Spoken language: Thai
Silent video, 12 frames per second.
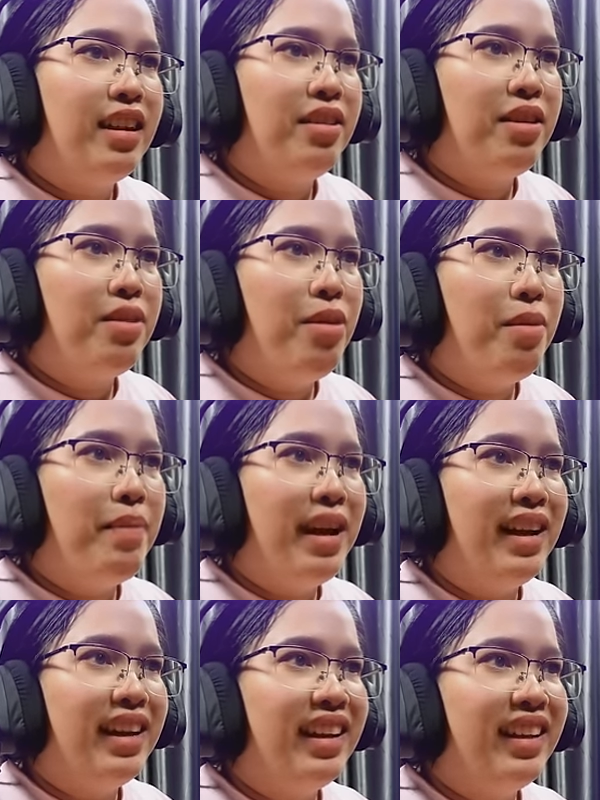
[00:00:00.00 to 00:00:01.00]
แล้วก็ร่วงไป
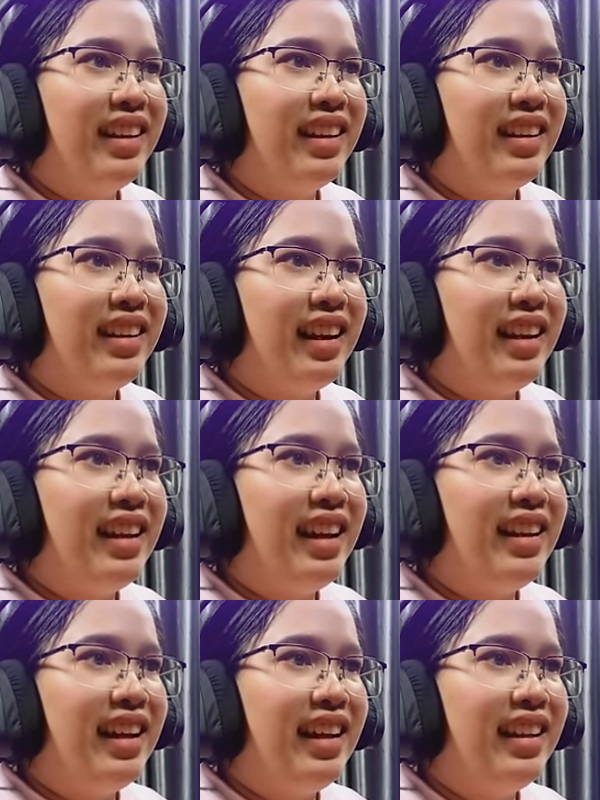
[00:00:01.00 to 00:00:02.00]
ไหน
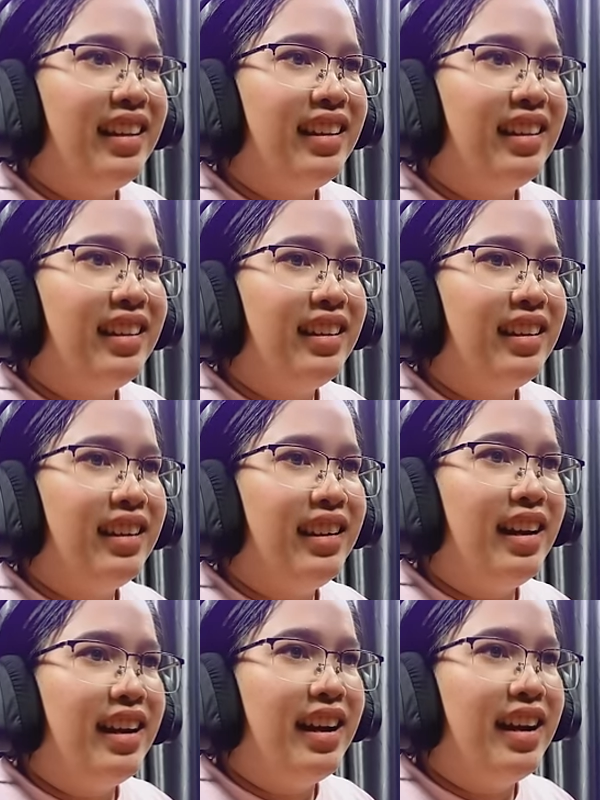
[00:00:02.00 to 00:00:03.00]
เฮ้ย